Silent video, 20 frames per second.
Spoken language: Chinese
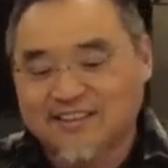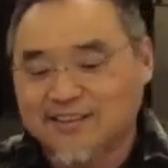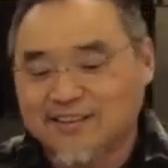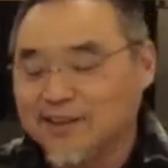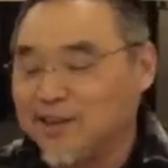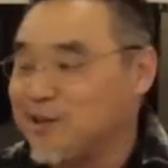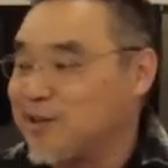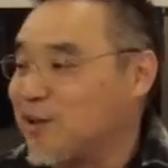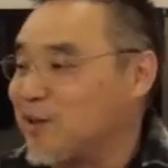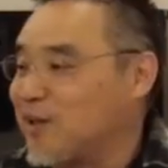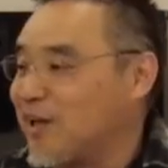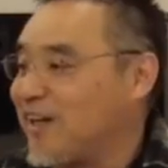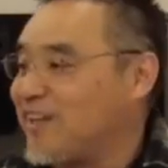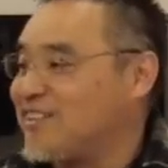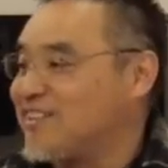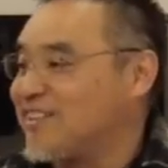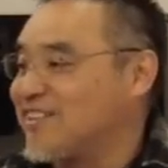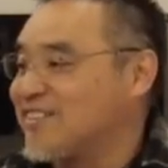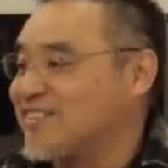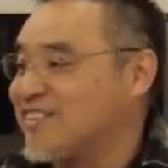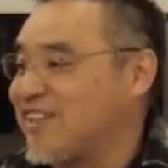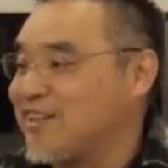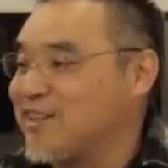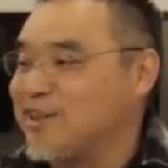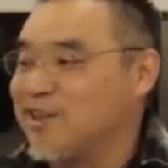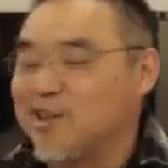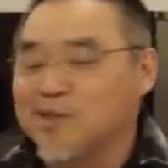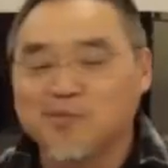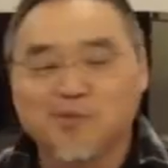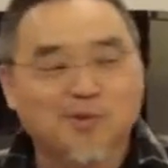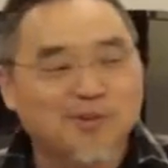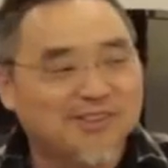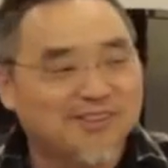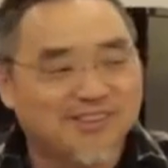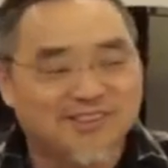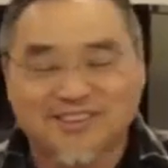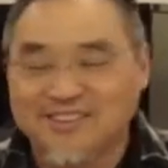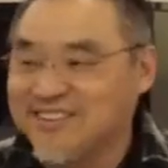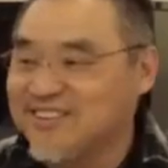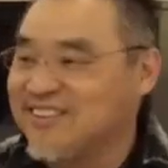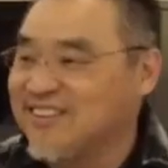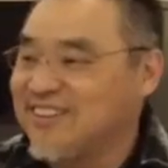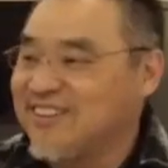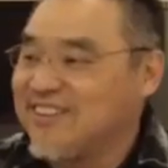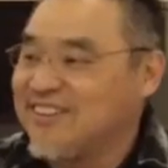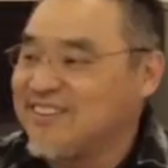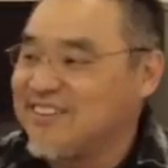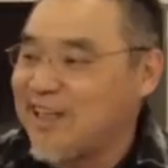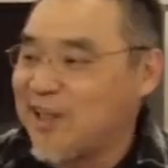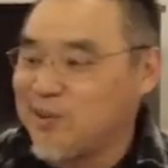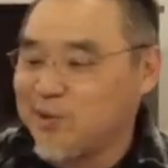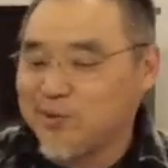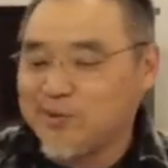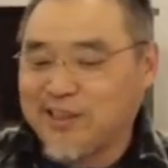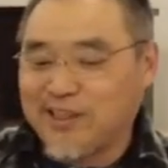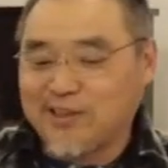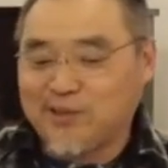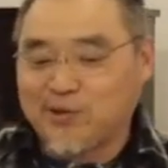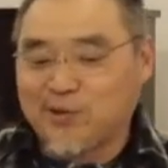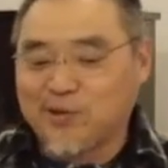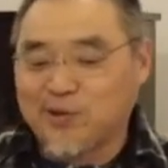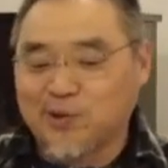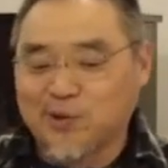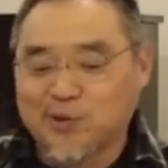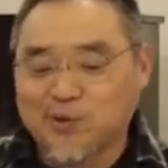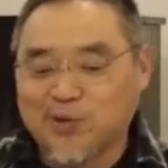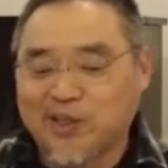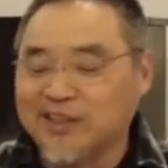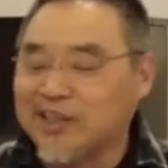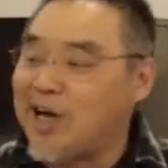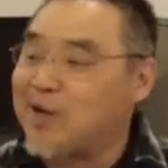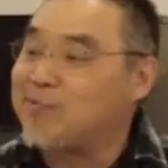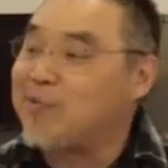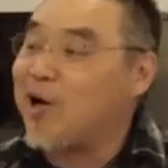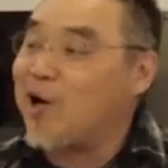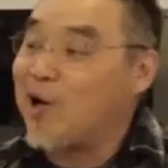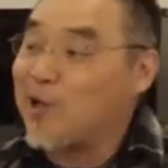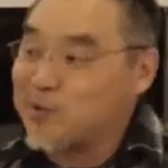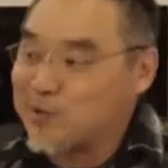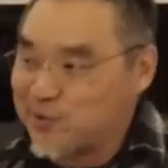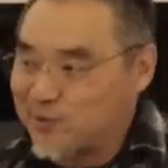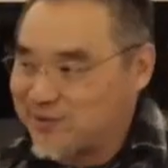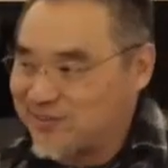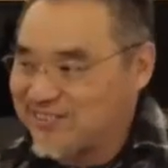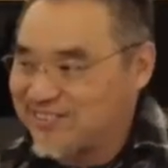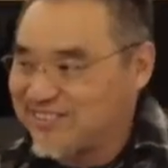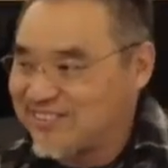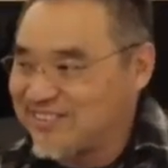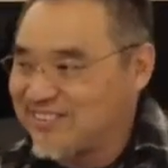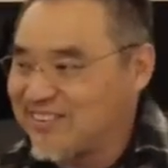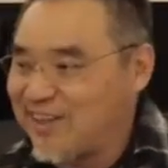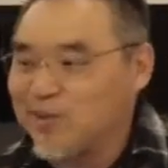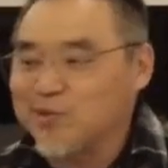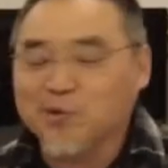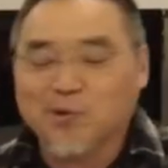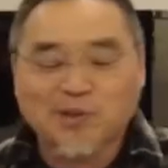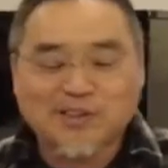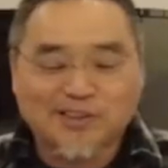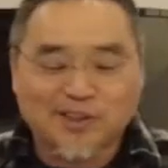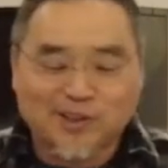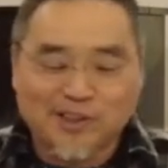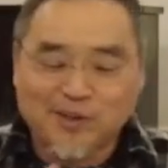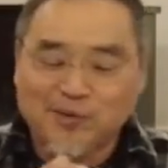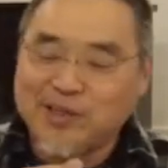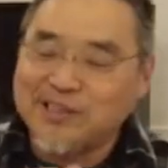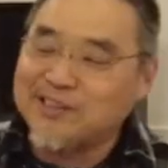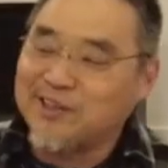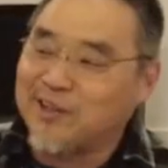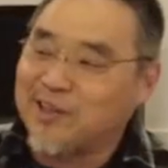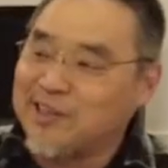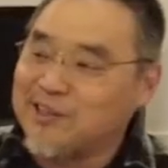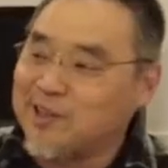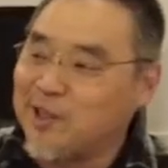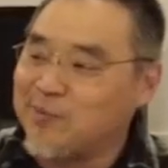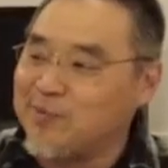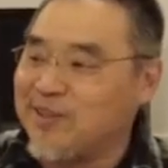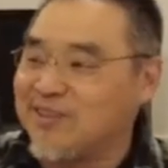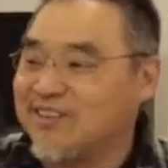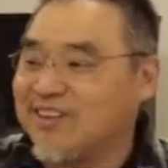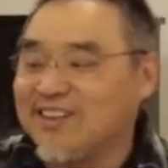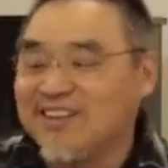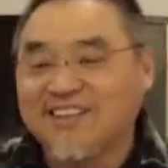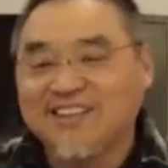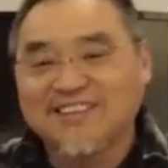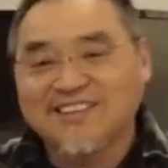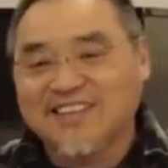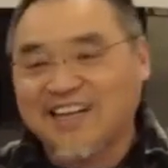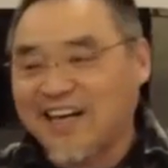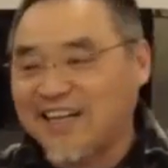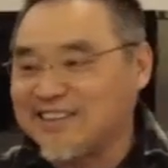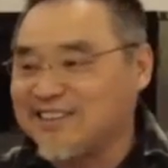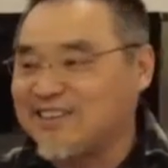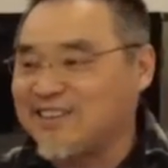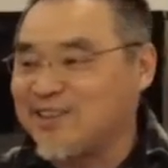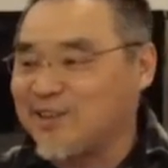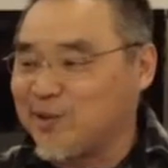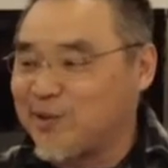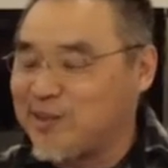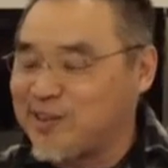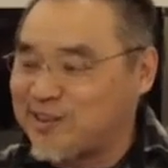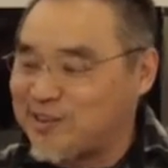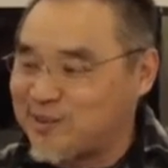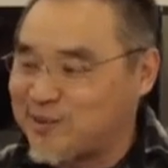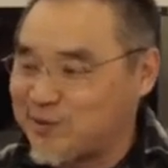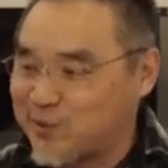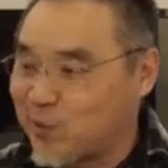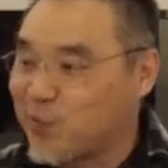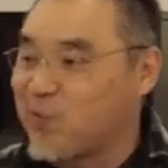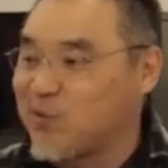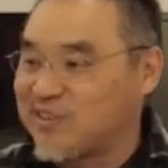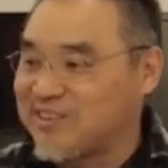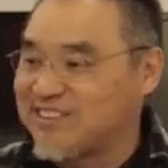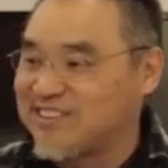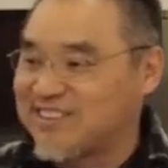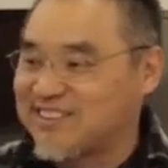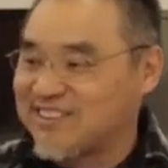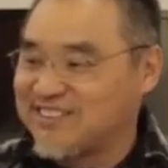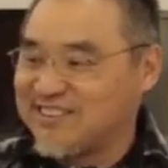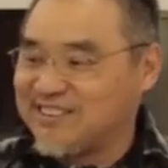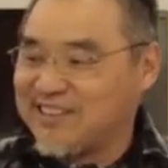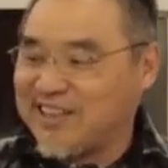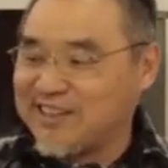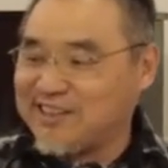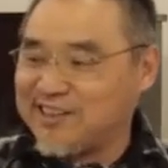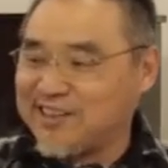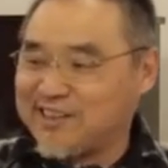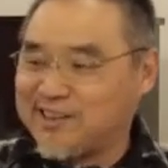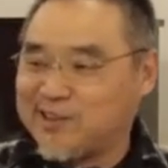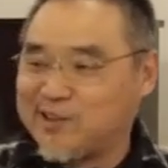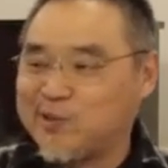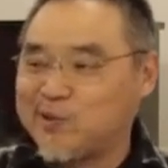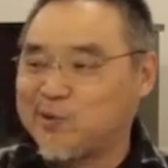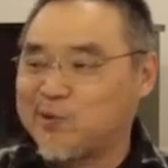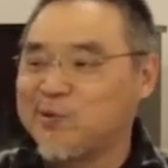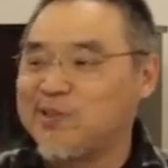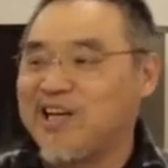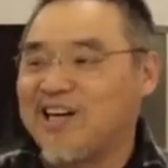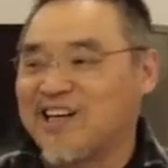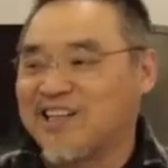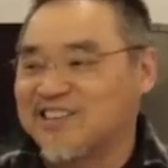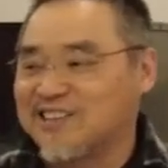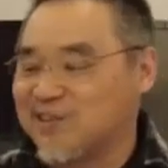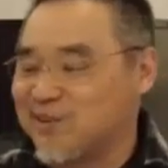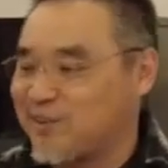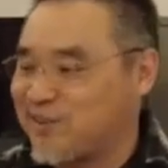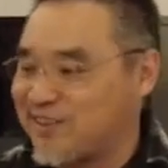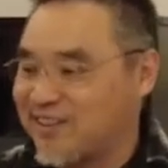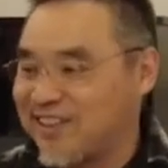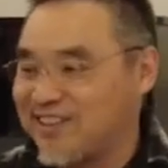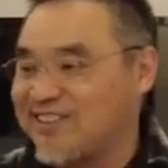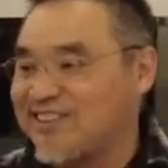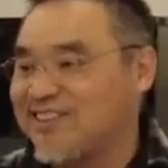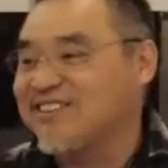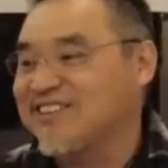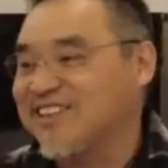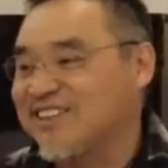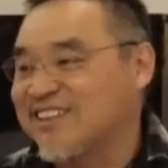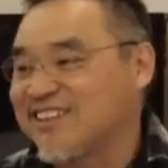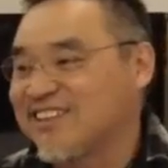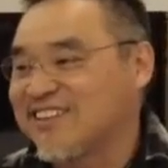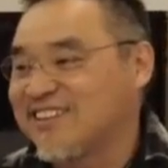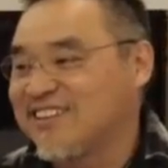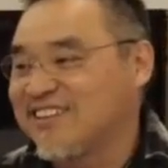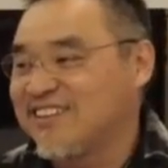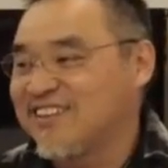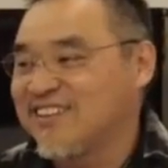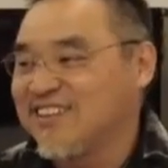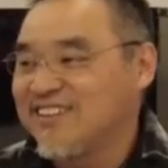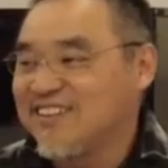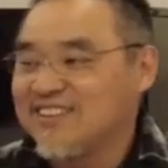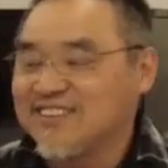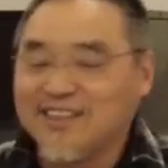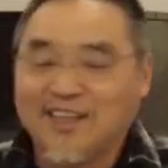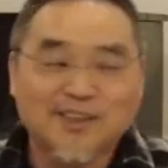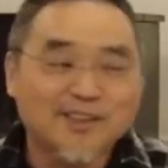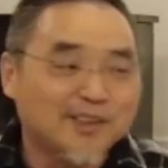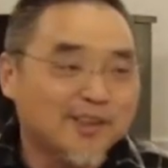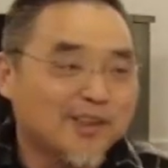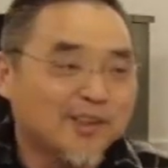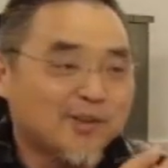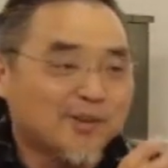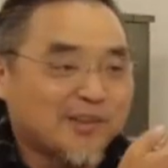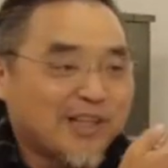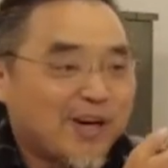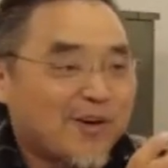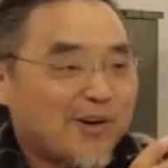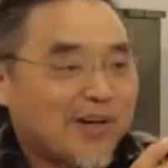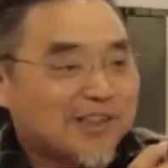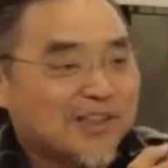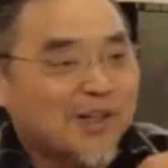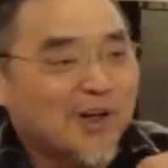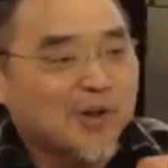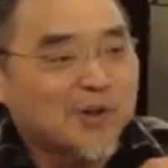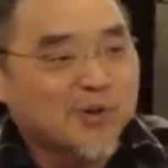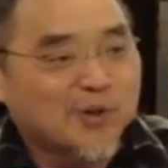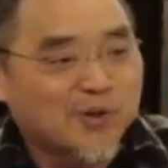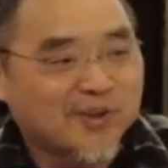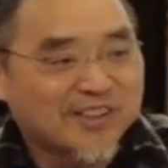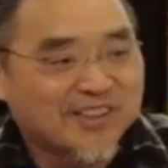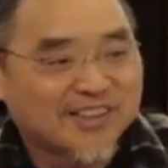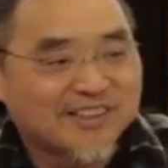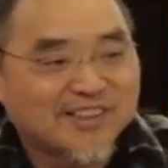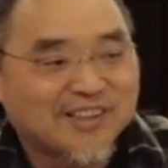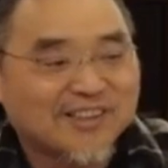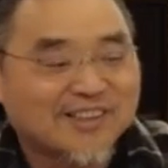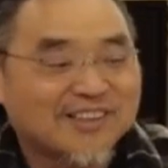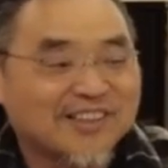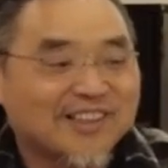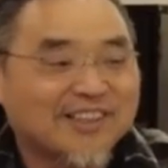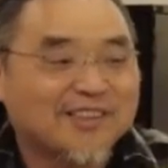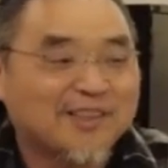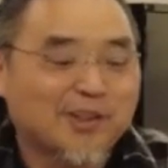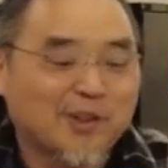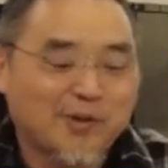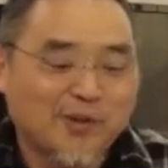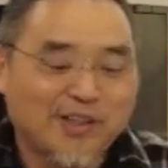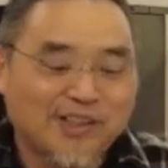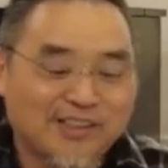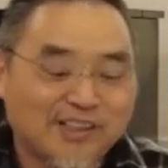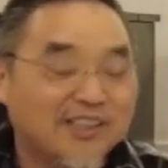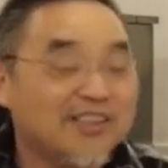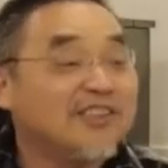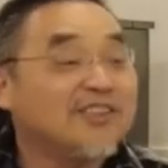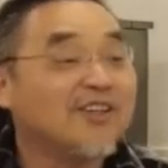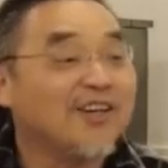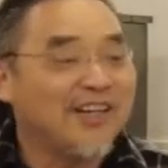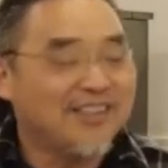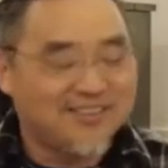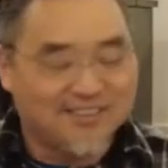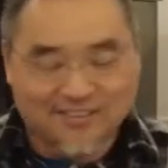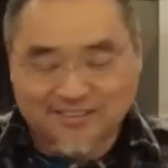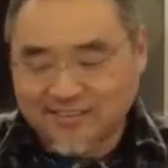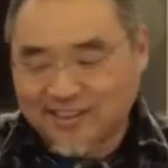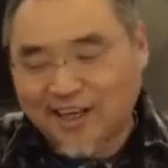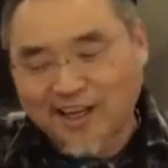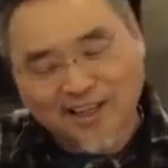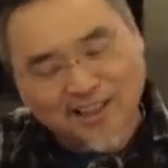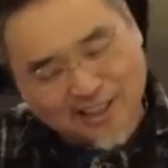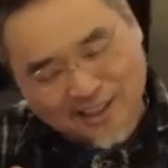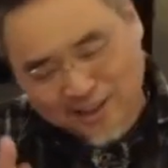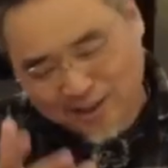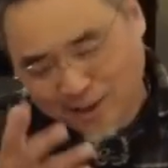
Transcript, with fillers: 这个小孩子他是一个牧师，他就在胸口穿 apostle，哦，我找另外找一个照片，他有一个中文的，他写使徒两个字就写在上，他是一个台湾高雄一个教一个教会年轻小孩子，他还